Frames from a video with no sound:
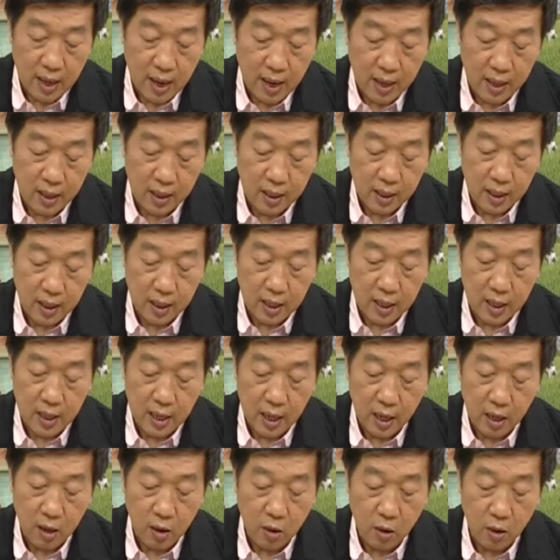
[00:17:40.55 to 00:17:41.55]
การที่ตั้
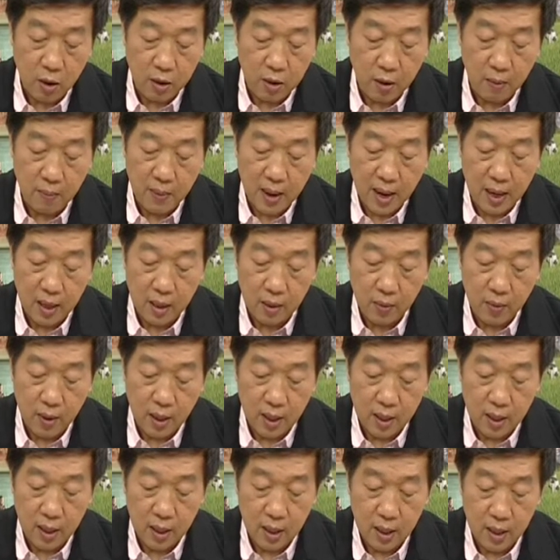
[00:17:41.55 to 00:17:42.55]
งแต่คลอดออกมาหรือ
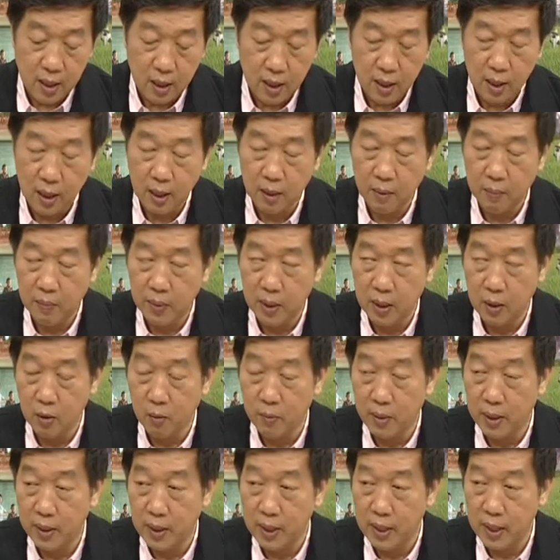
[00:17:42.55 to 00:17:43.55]
ว่าถ้าเคยมี
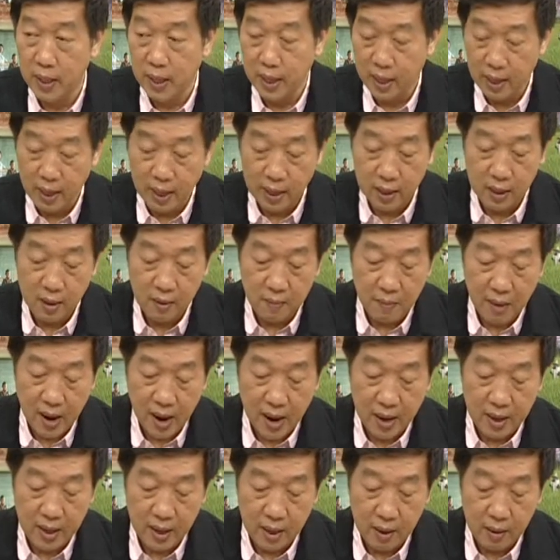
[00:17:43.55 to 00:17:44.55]
อุบัติเหตุอะไรขึ้น
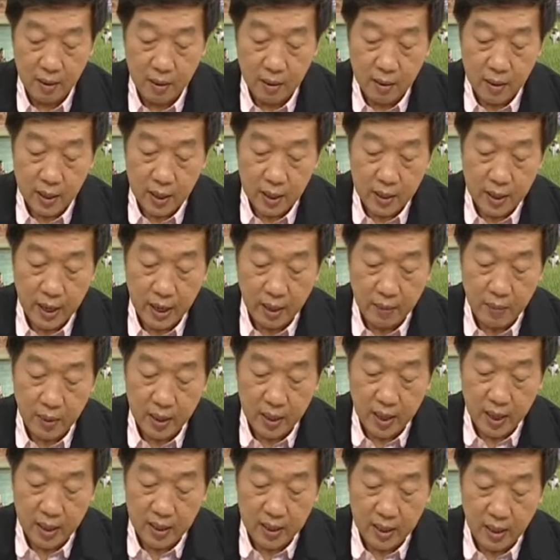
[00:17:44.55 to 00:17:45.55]
มาเนี่ยเด็ก
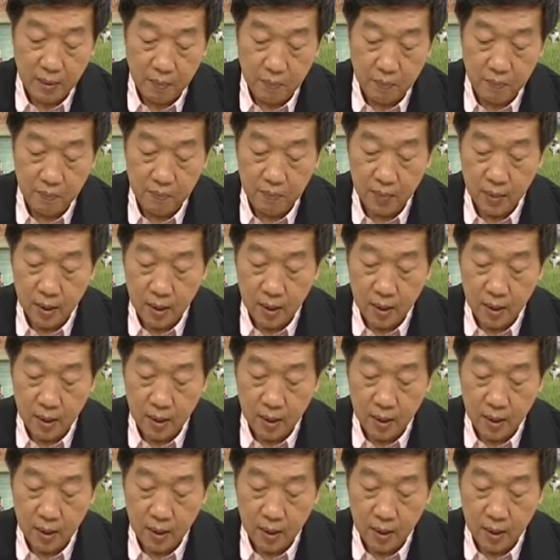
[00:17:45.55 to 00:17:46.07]
มันอาจจะ